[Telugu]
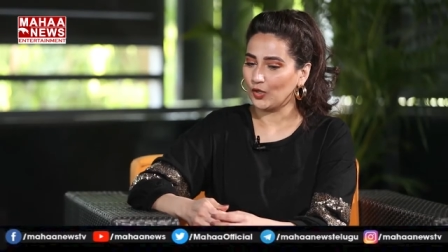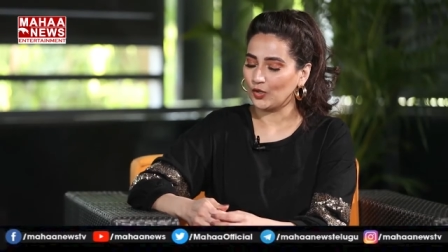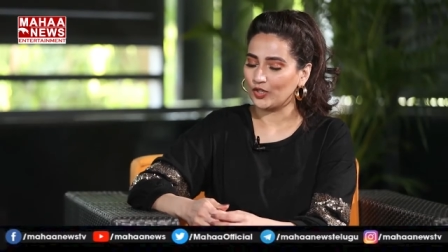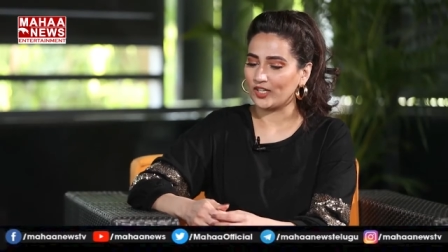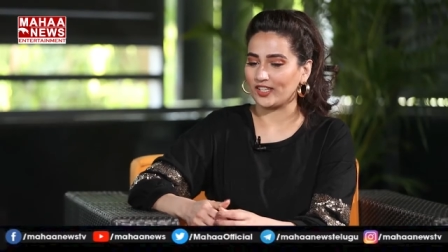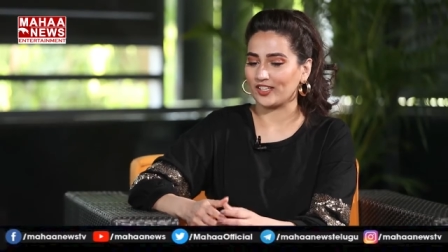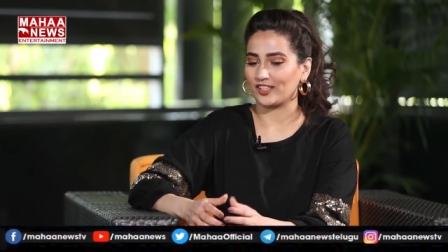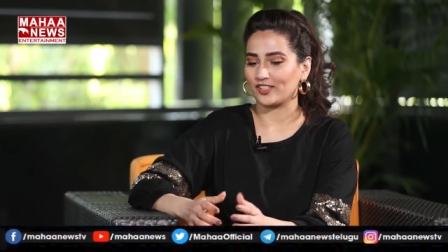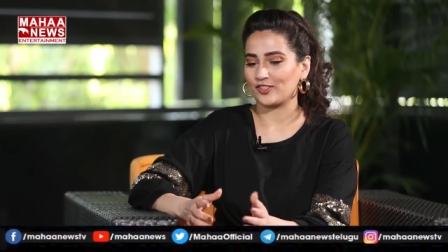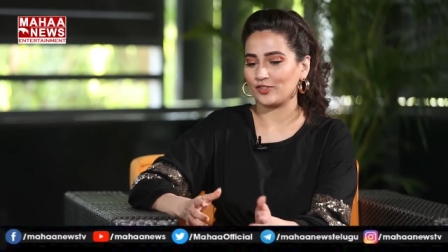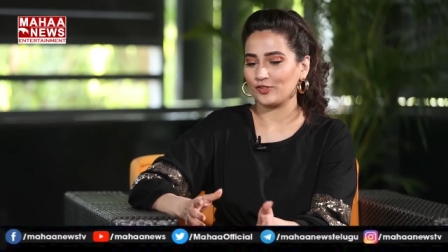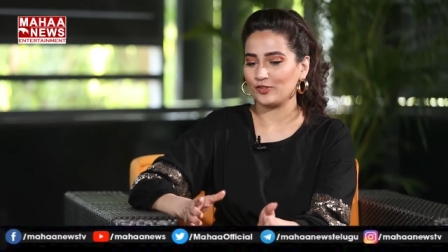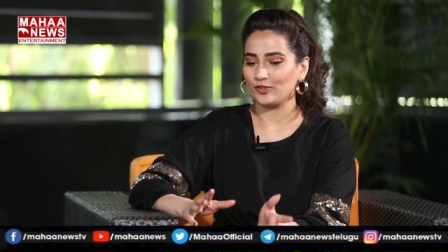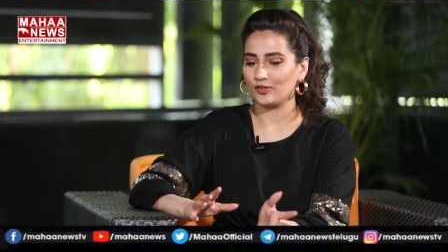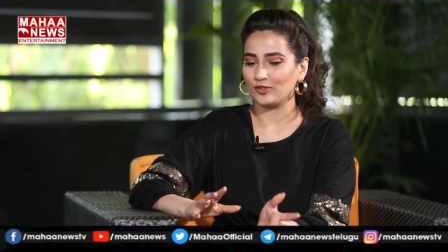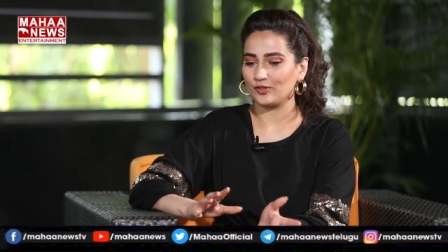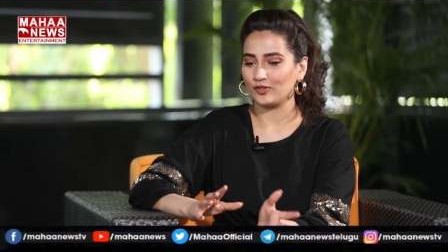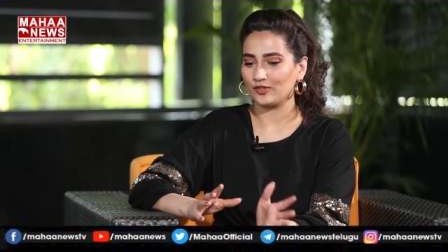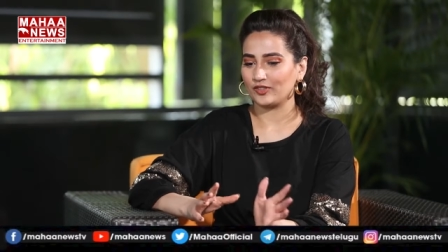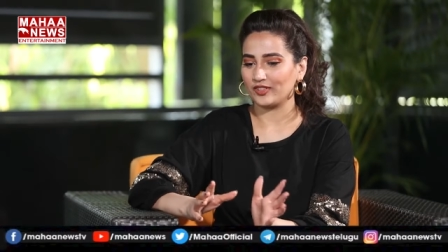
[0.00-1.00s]
ఓకే సో
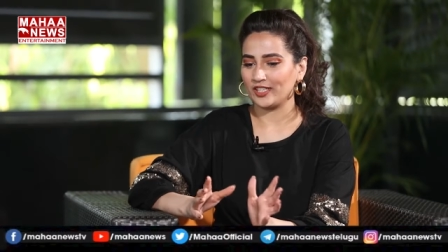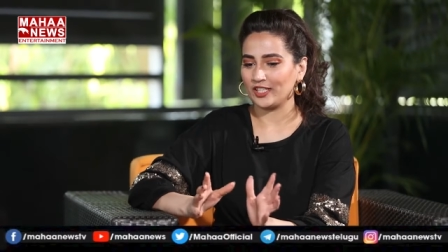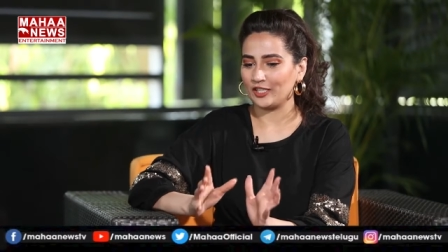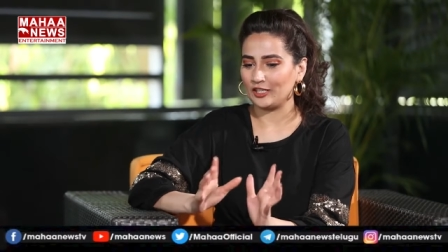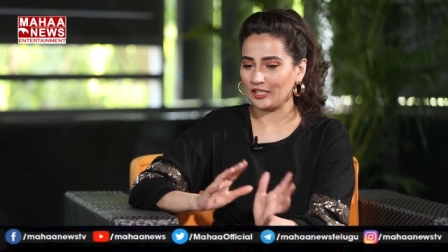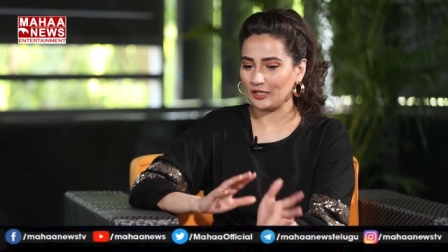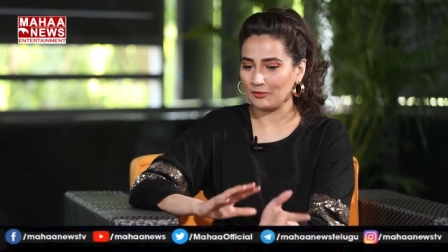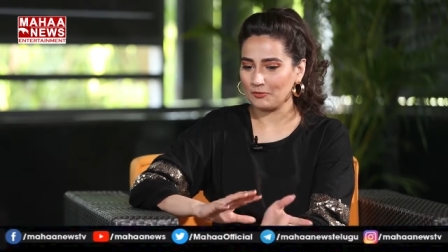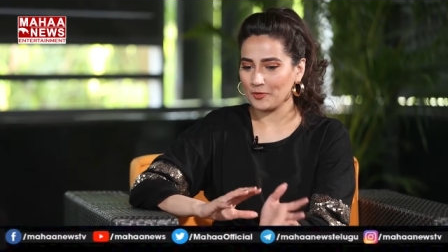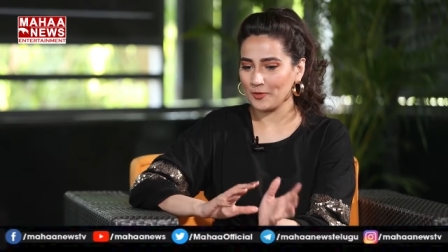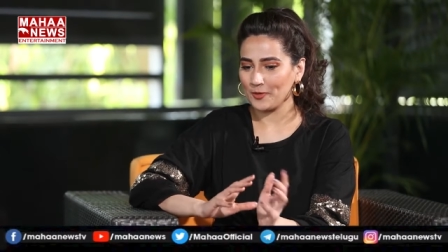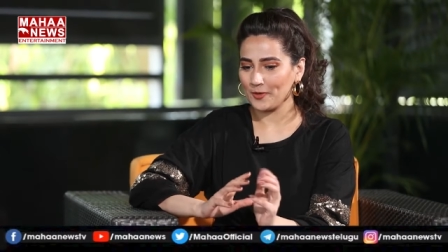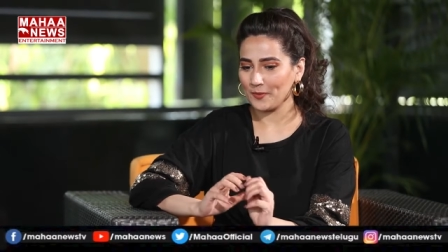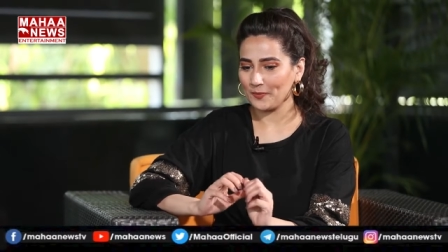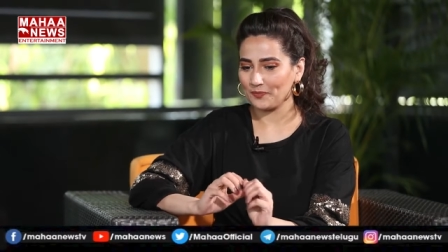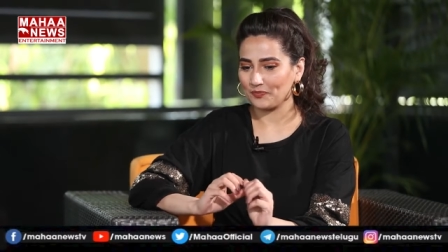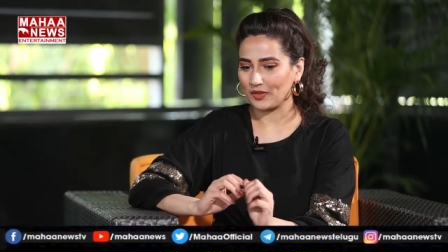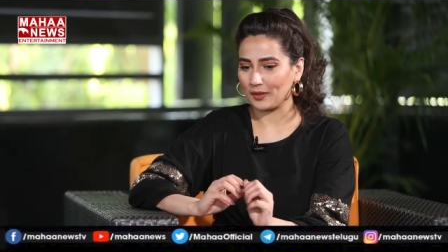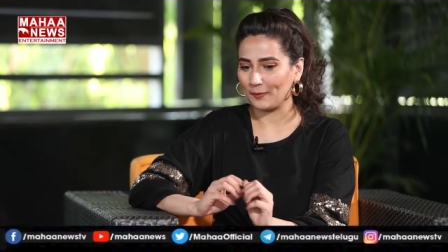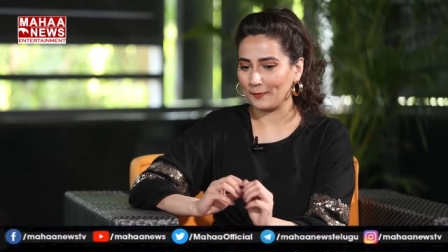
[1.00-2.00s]
ఇటేమో
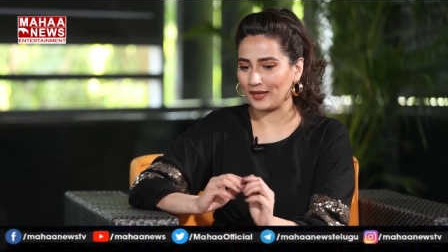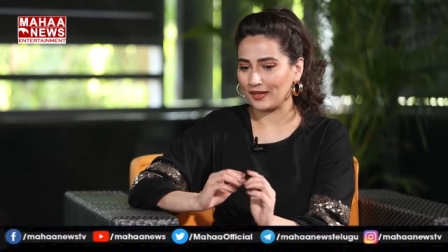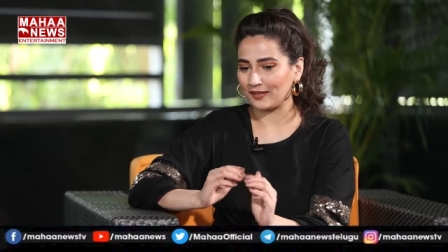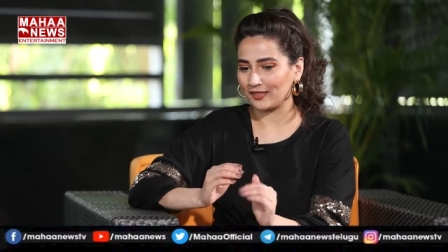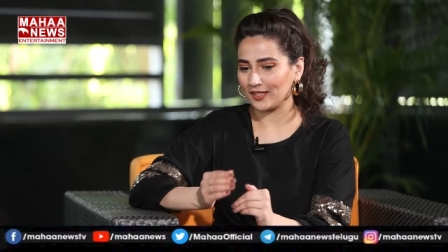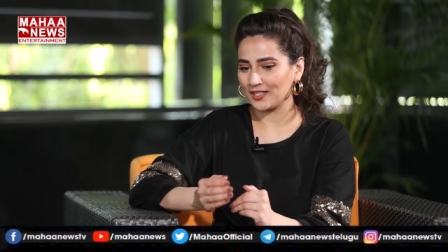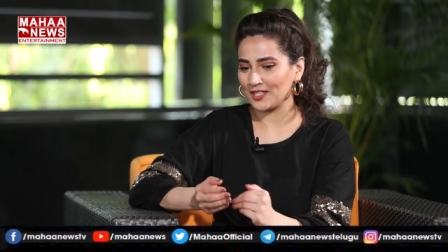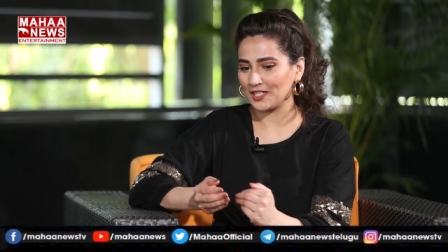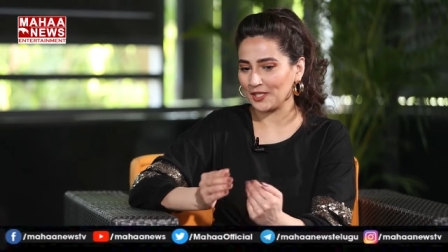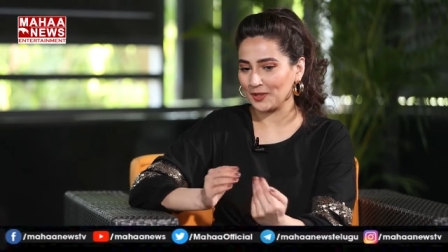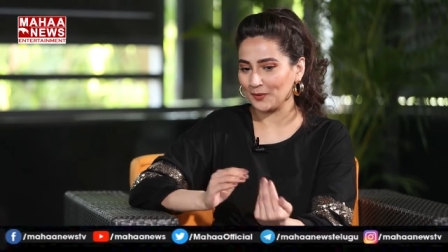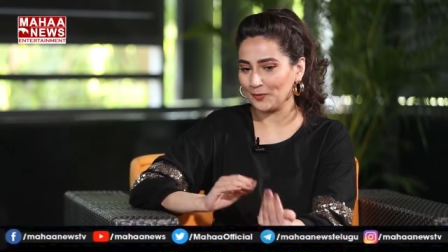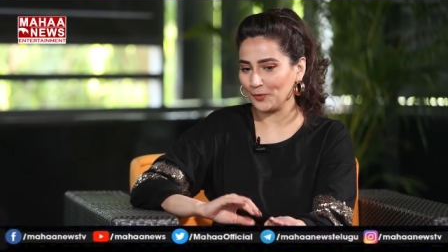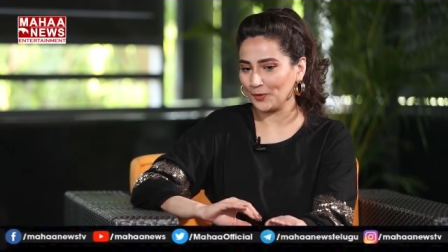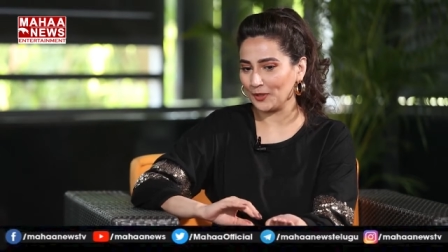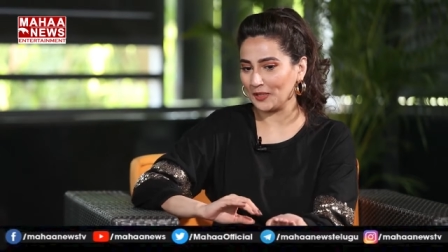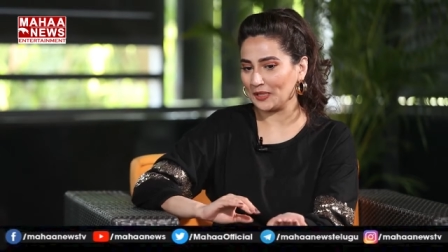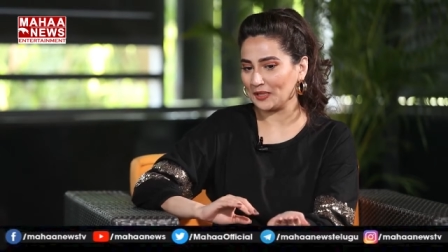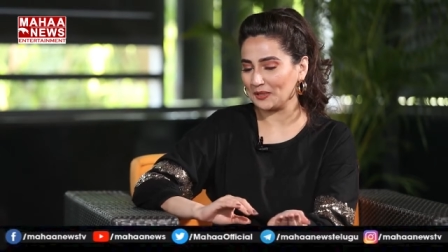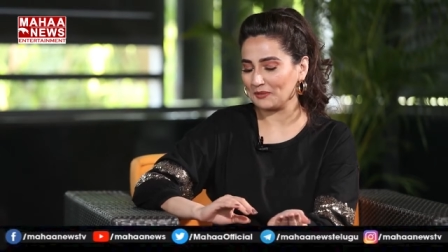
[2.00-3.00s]
భర్త
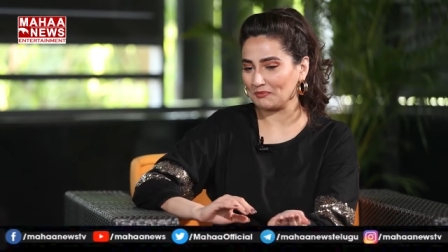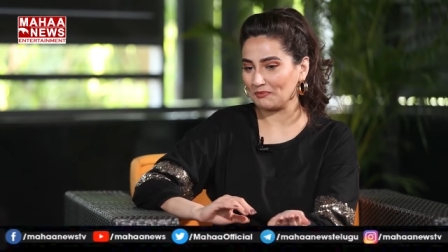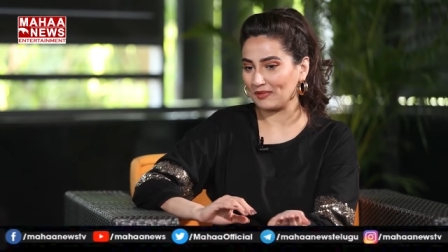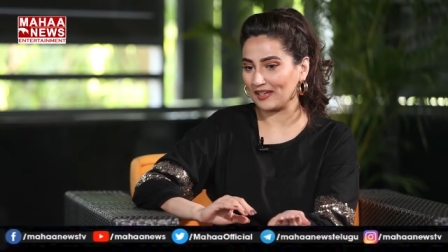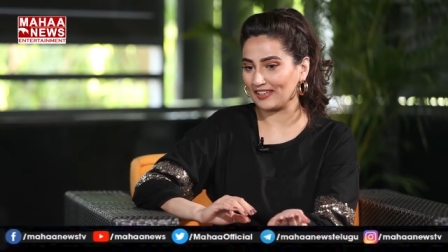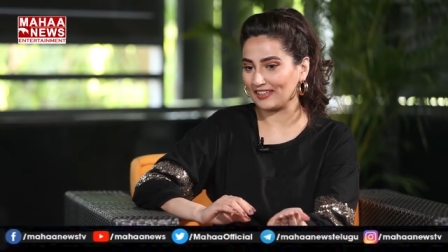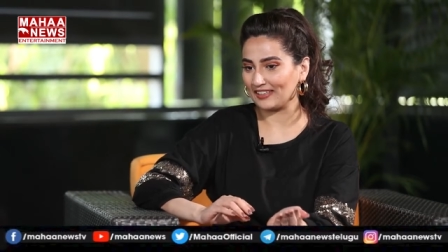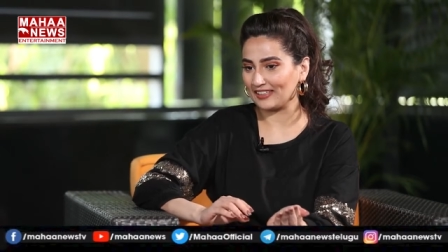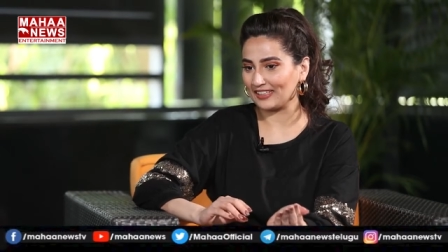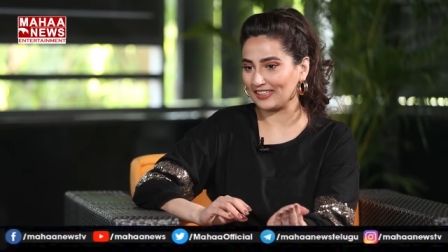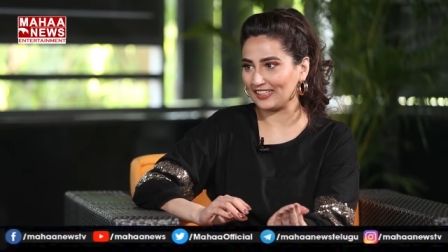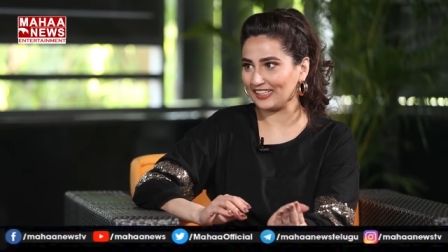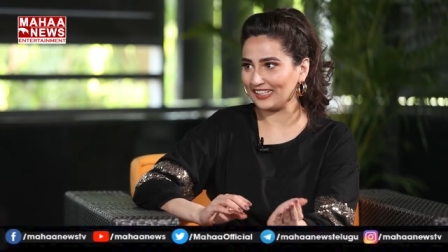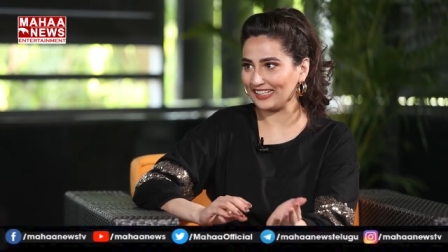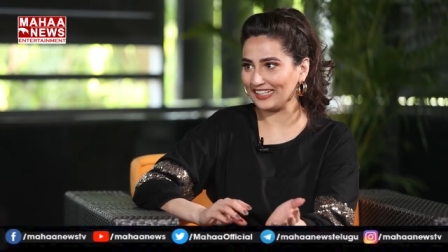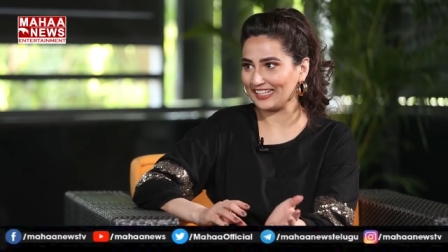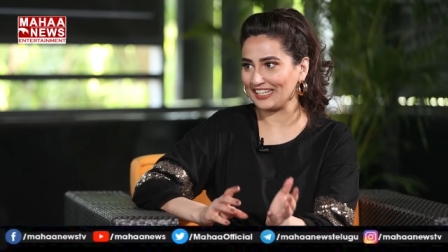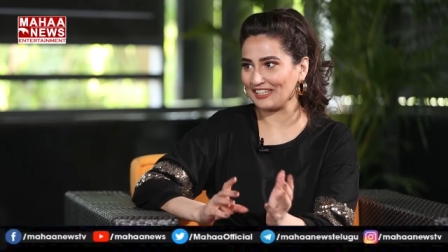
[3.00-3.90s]
చనిపోయిన అమ్మాయికి